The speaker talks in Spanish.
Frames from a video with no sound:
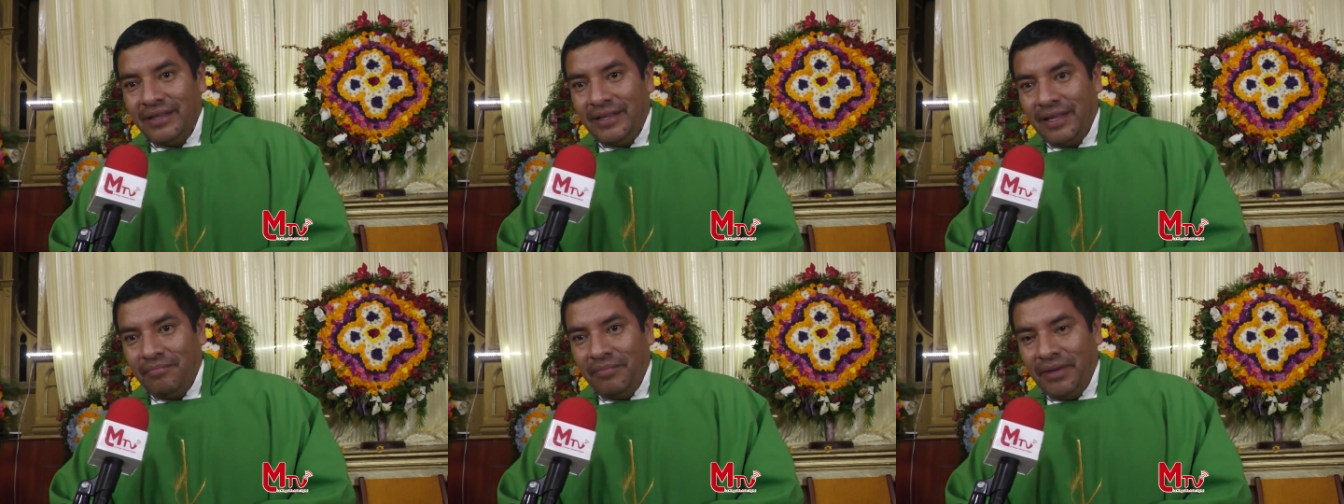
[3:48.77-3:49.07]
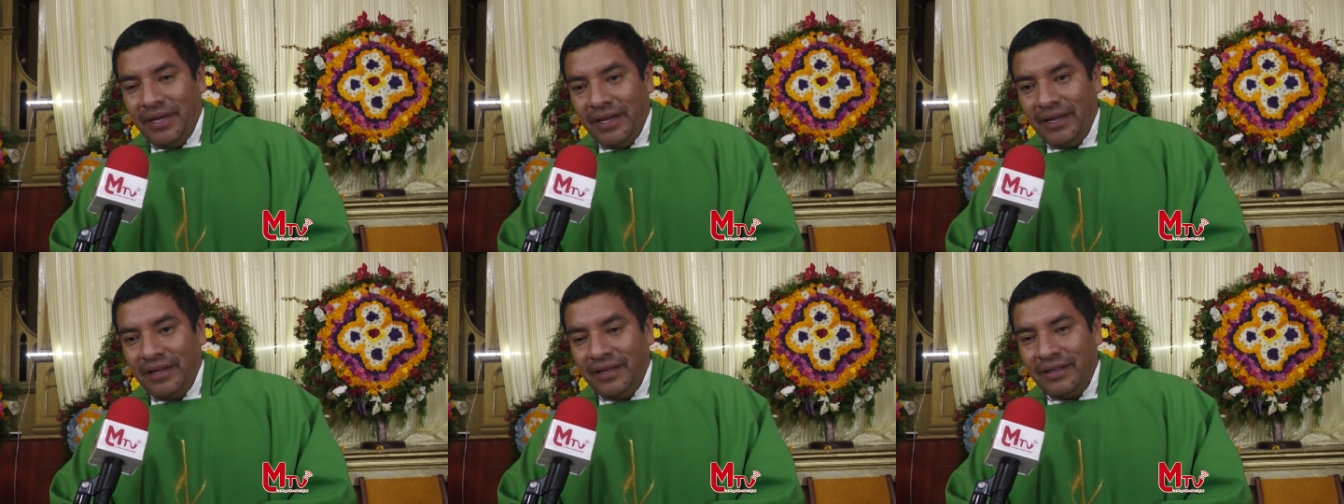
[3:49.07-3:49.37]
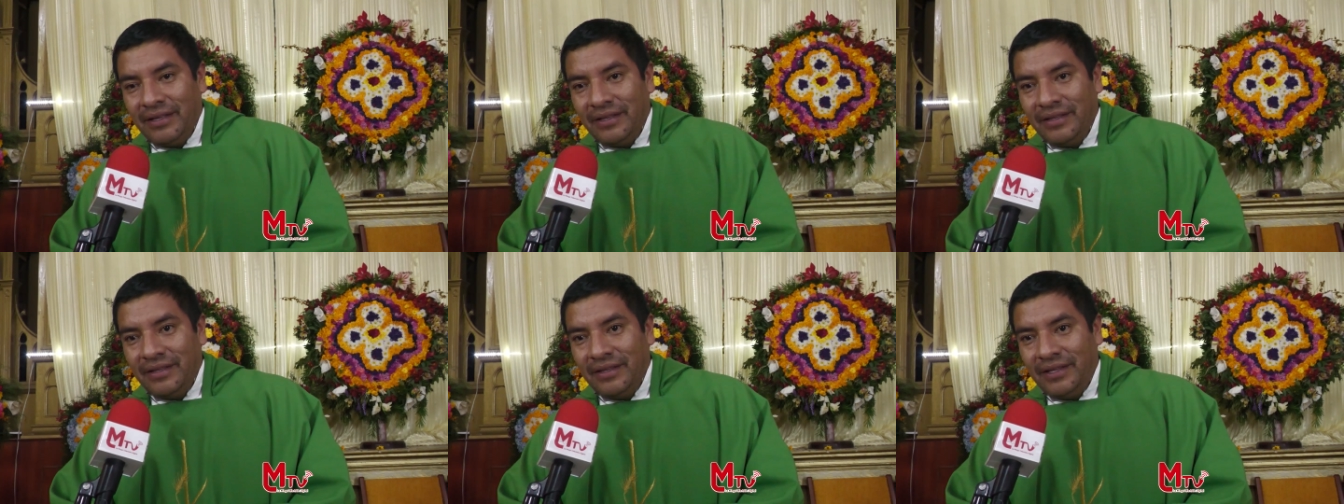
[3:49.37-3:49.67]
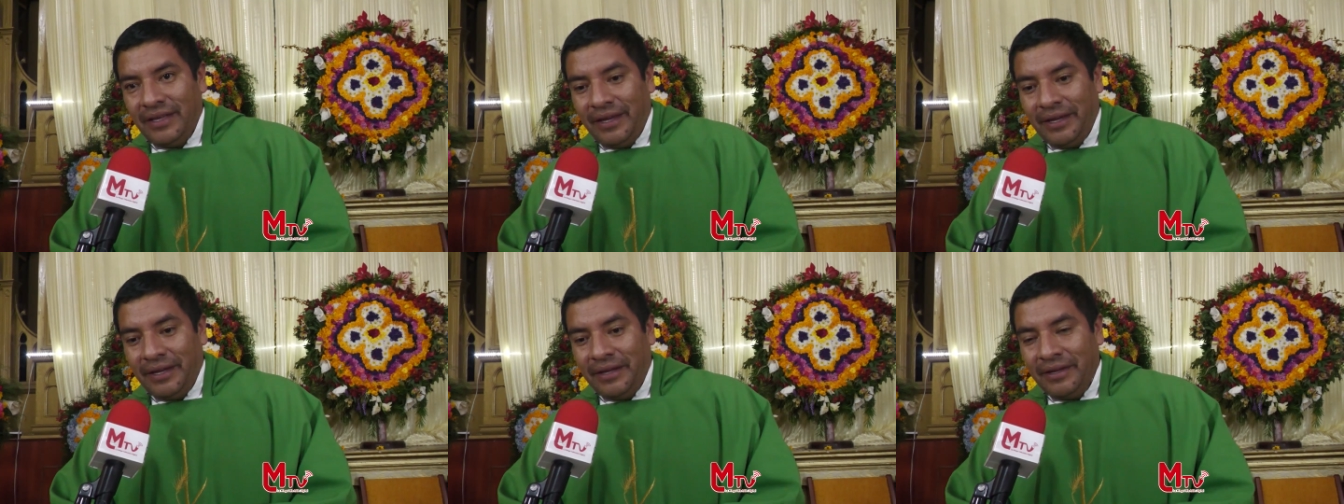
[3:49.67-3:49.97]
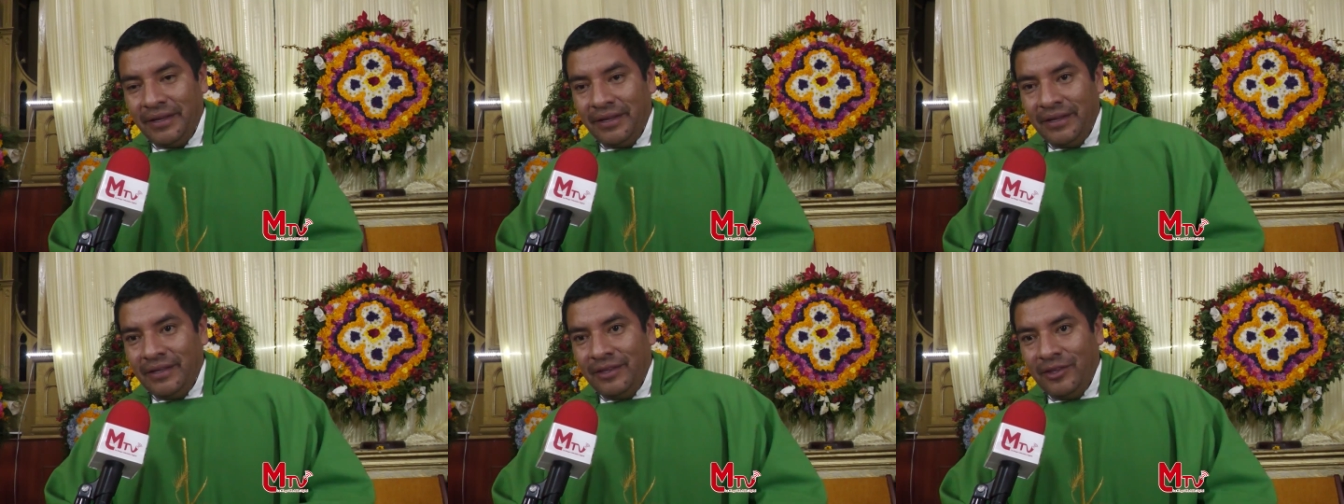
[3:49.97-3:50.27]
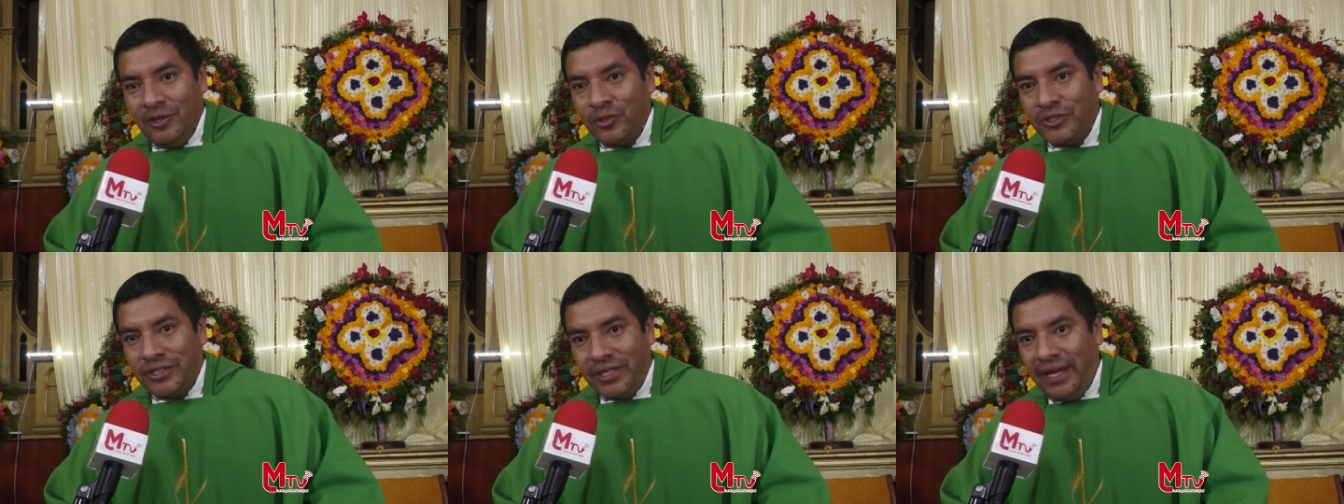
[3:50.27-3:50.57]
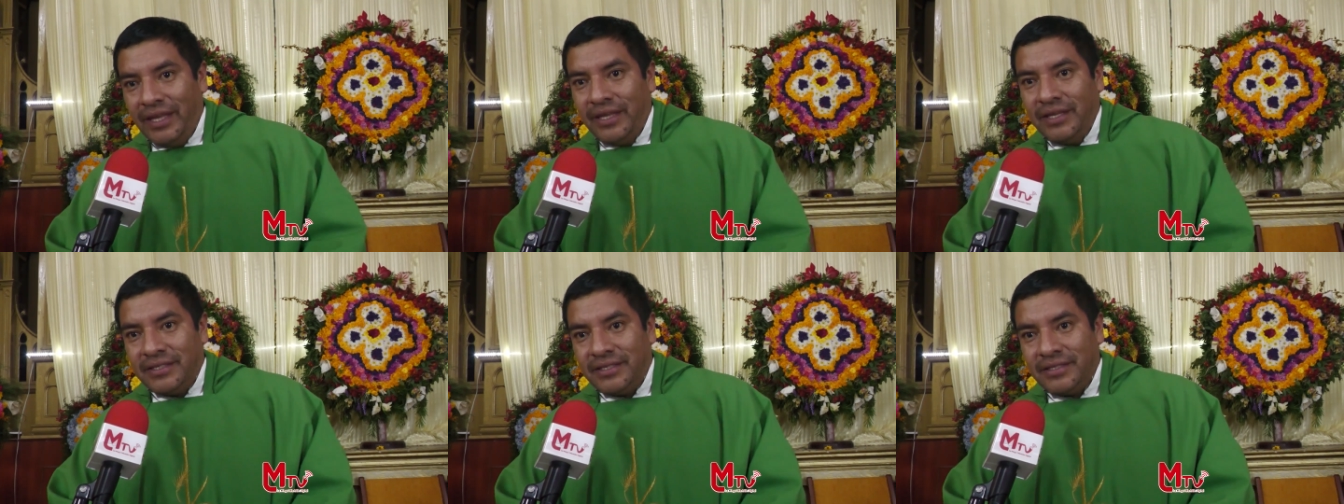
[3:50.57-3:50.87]
también de, de
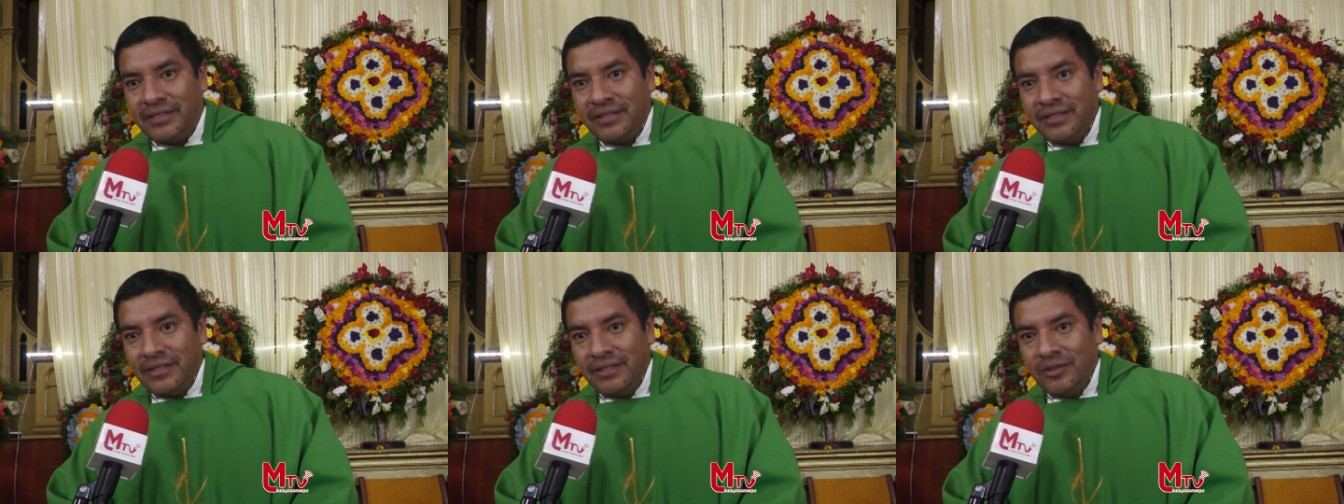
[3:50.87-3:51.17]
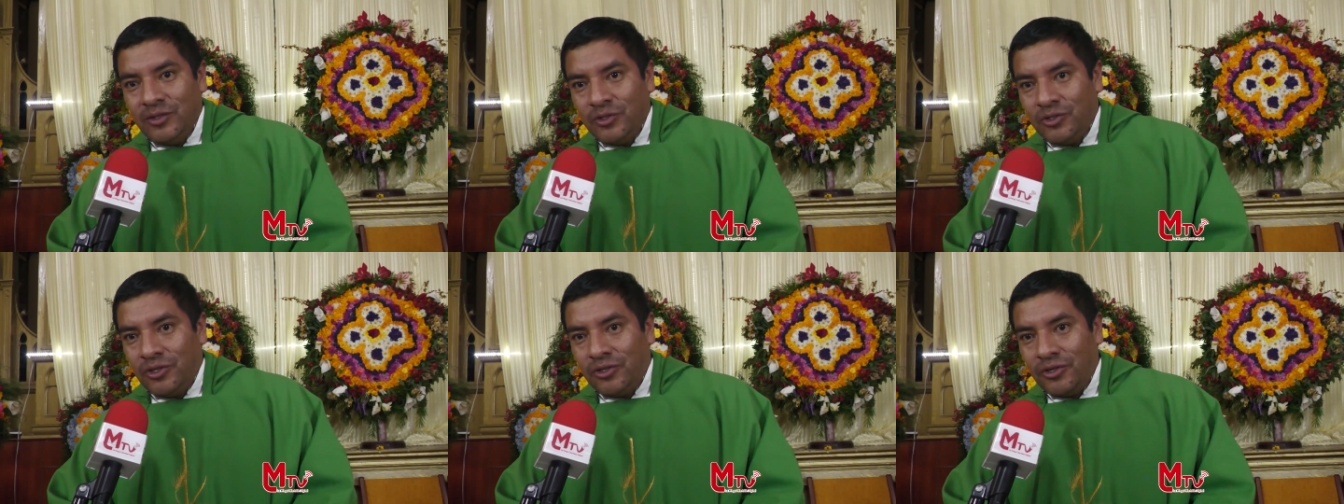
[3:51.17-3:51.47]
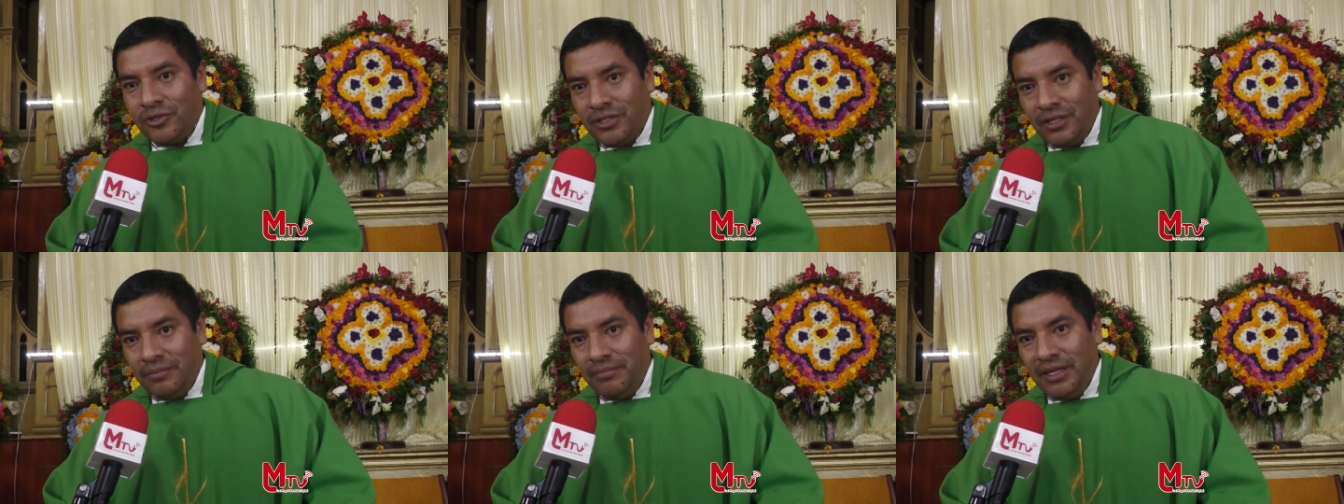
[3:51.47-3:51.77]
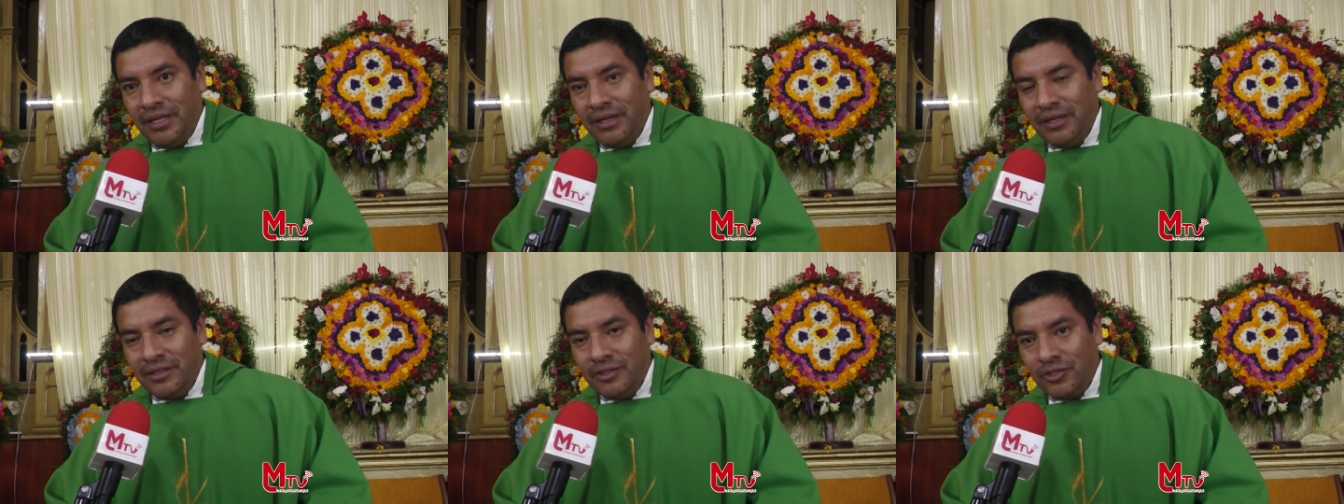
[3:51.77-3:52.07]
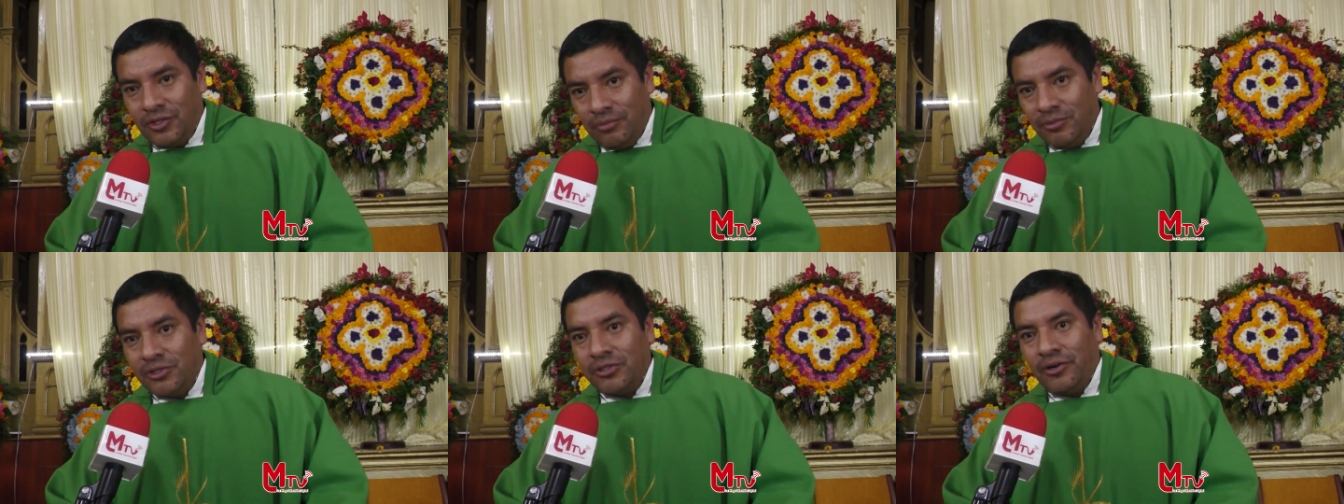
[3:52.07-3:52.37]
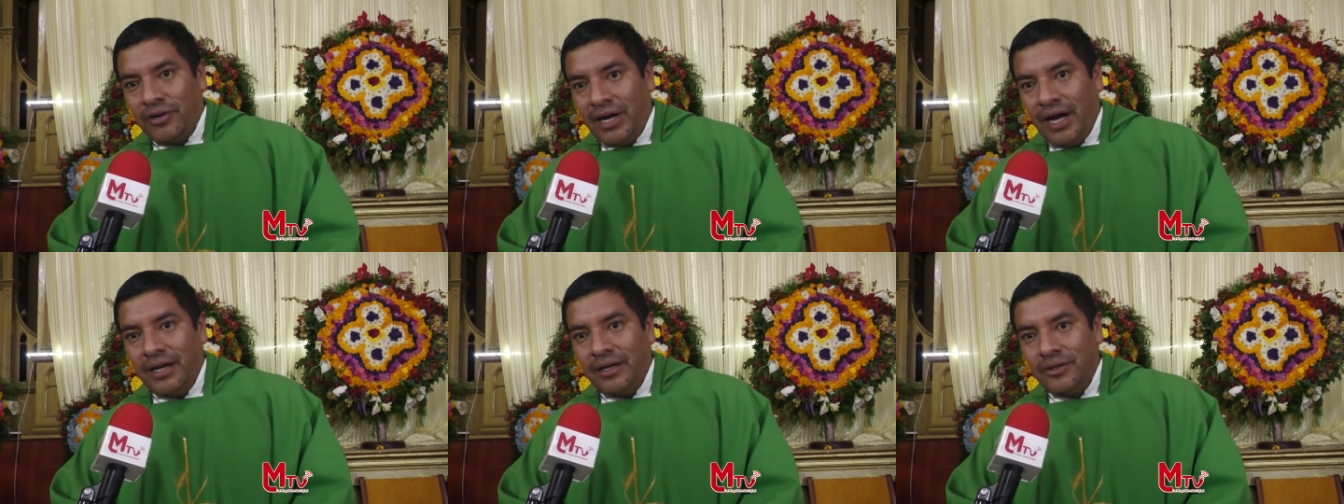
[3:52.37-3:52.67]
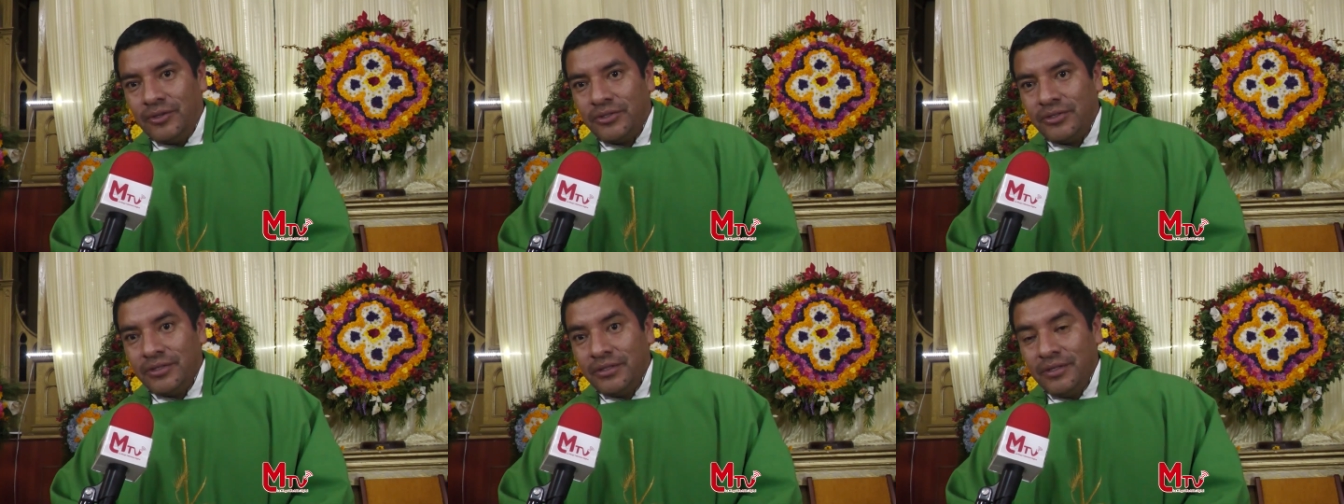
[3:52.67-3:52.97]
ustedes nosotros también somos
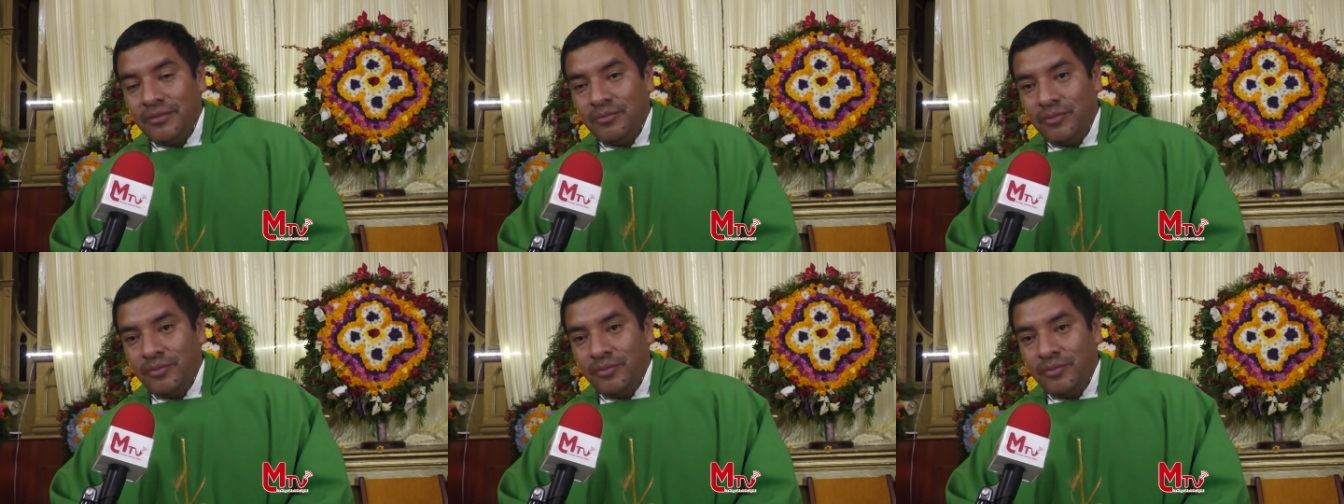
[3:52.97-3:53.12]
lojanos,